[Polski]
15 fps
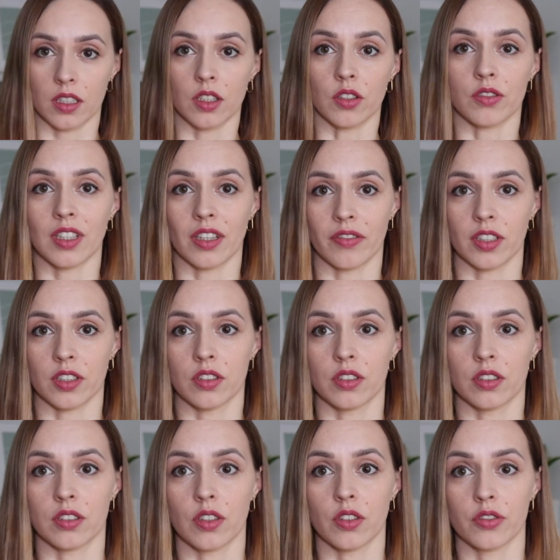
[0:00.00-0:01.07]
i oddawaj
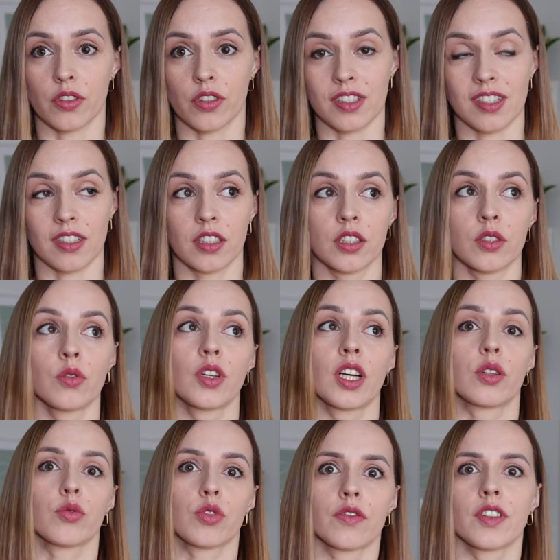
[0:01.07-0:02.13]
e, go do recyklingu.
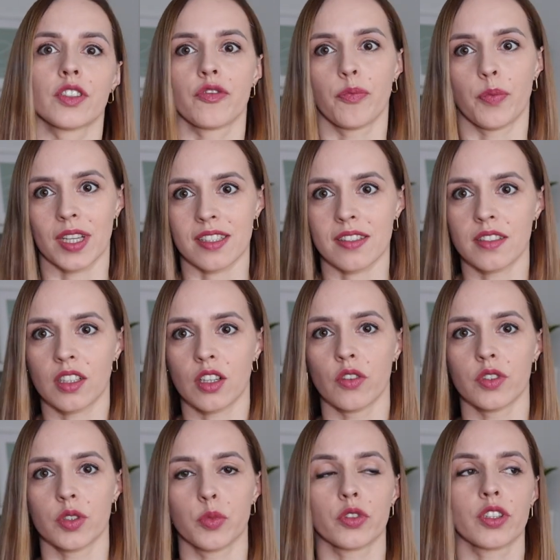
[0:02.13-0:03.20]
Jak używasz w
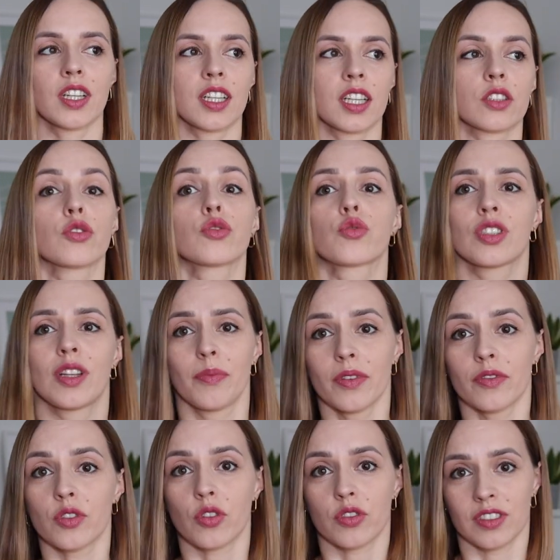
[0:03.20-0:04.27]
plastikowych butelkach, no to już na
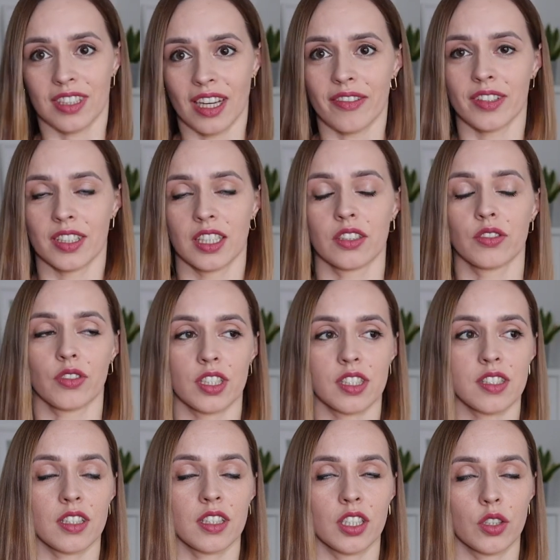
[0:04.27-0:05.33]
pewno oddawaj je do
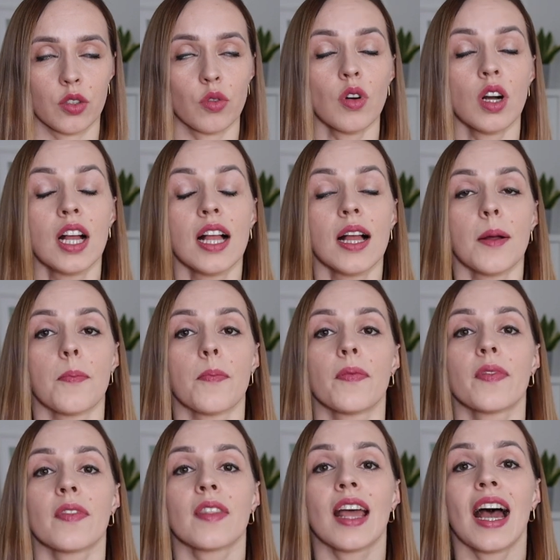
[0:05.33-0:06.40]
recyklingu.
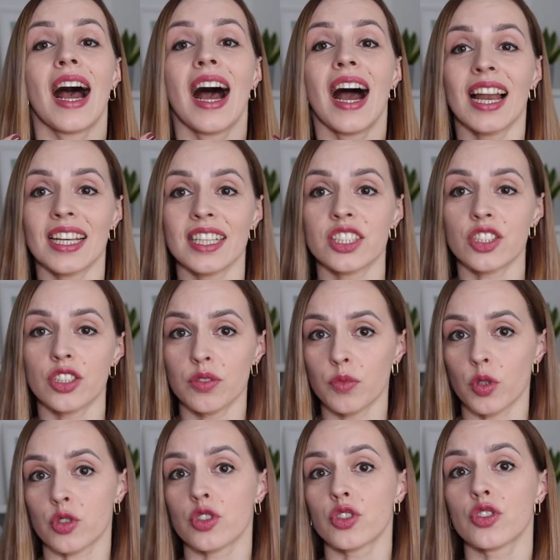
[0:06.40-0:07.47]
Mm, ale jeżeli
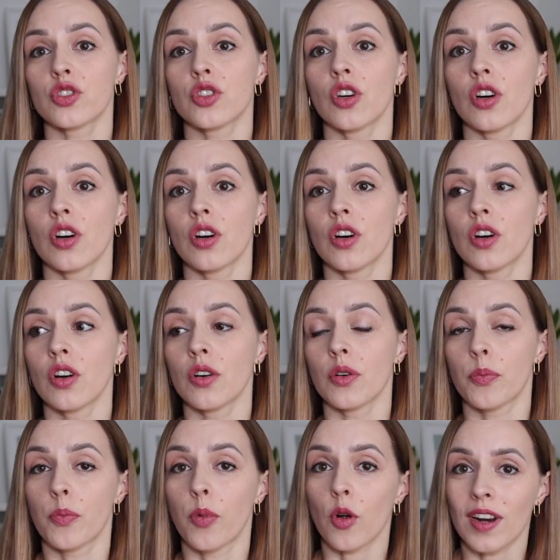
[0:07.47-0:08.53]
możesz,
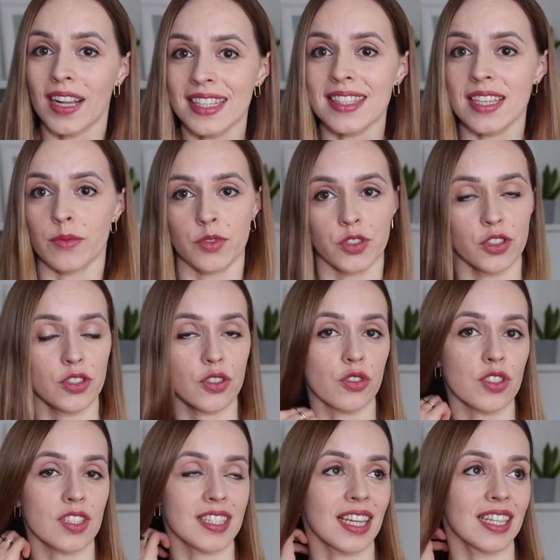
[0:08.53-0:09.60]
to polecam Ci
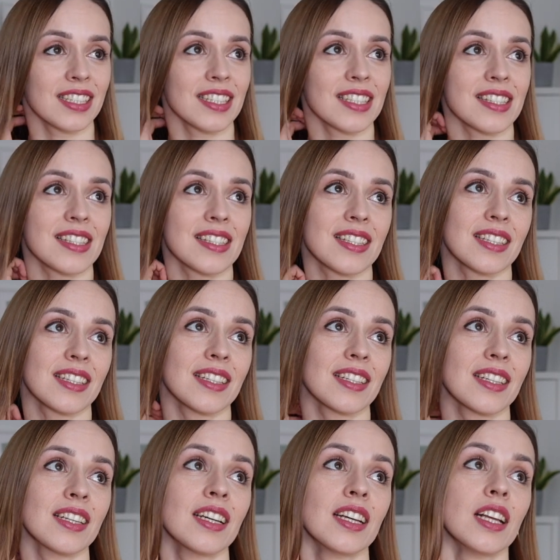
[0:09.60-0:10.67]
skorzystanie z
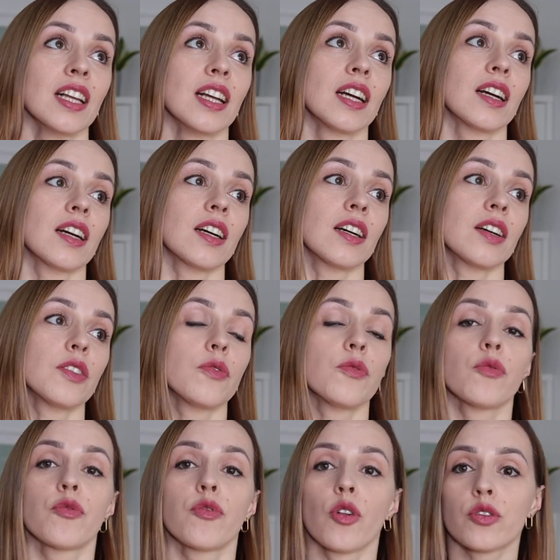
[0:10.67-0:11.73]

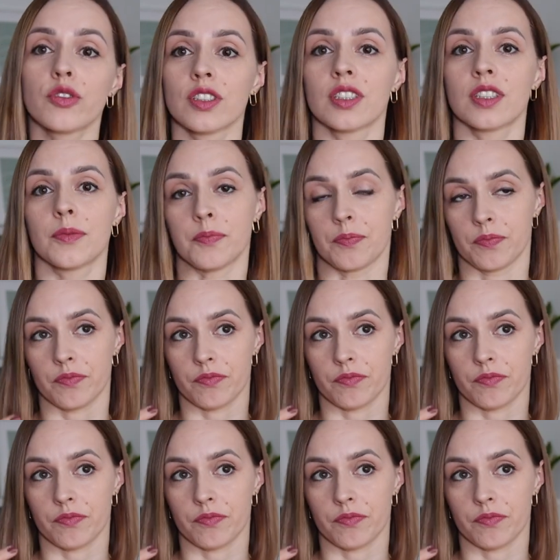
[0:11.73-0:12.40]
e, wody